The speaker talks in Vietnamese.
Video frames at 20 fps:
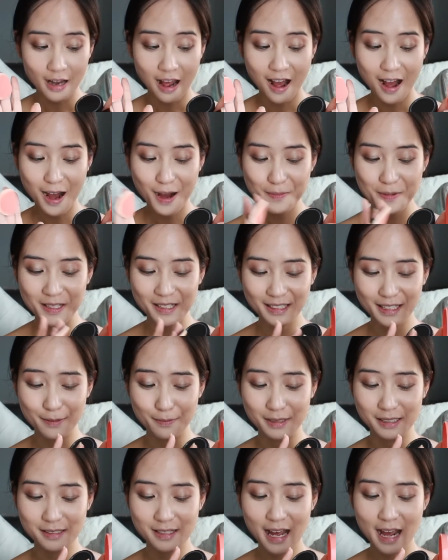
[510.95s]
Đó, bây giờ thì
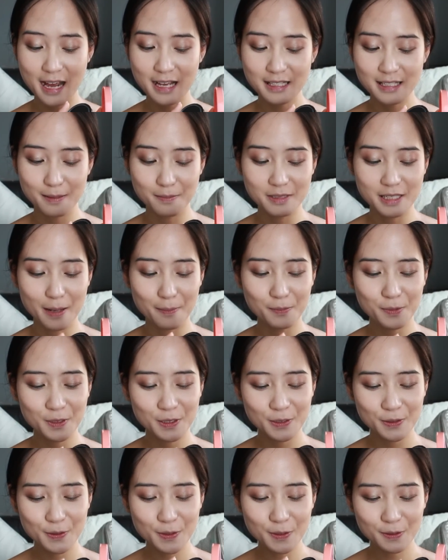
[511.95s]
mình sẽ chấm chấm một
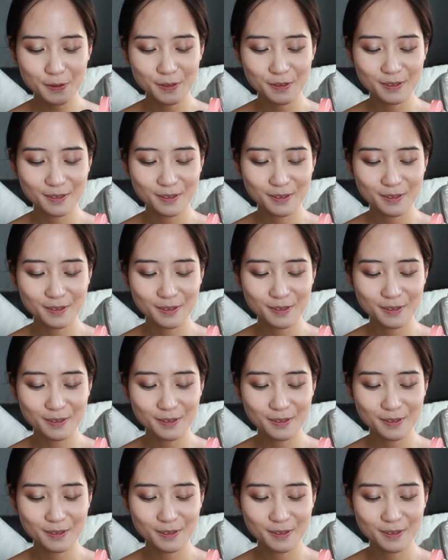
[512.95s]
chút.